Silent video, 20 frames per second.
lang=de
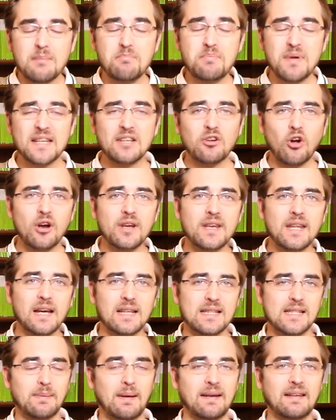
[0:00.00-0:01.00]
Im
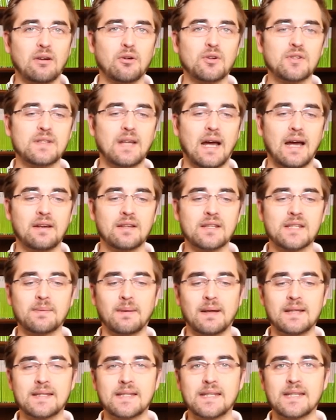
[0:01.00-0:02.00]
Bitcoin-Jahr
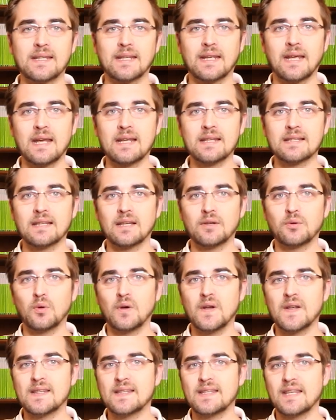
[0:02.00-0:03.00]
2021 ging es
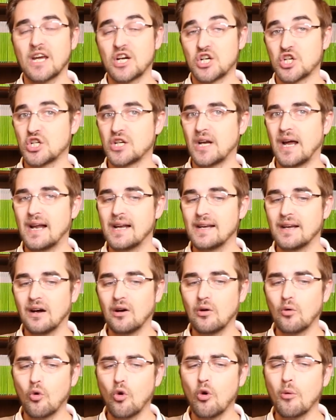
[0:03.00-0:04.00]
natürlich sehr steil
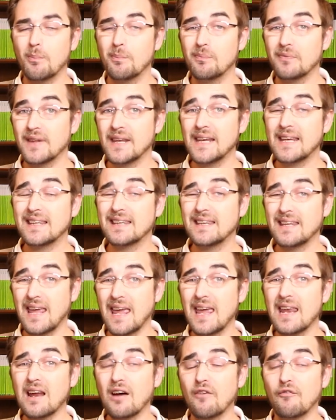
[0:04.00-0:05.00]
nach oben. Nicht
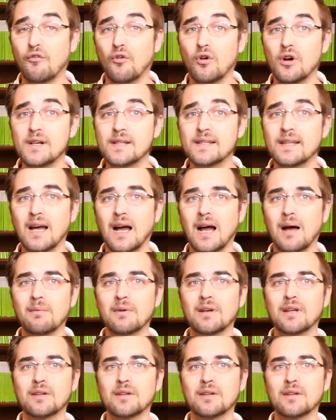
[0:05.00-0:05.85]
jeder wollte aber